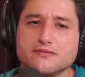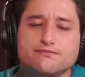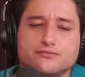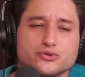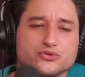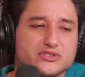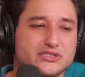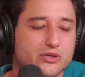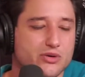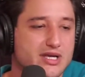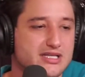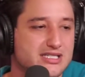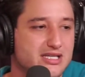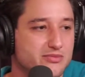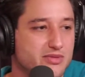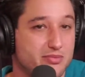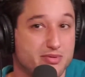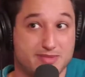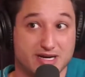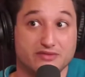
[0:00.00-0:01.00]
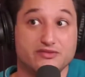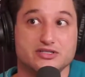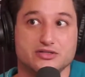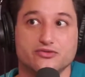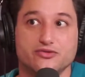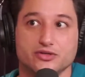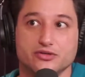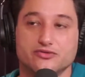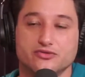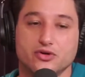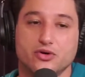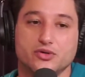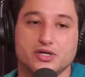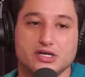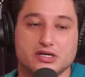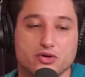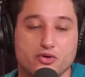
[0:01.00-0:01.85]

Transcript: putz, eu recebi, a primeira vez que eu fui no Flow, né?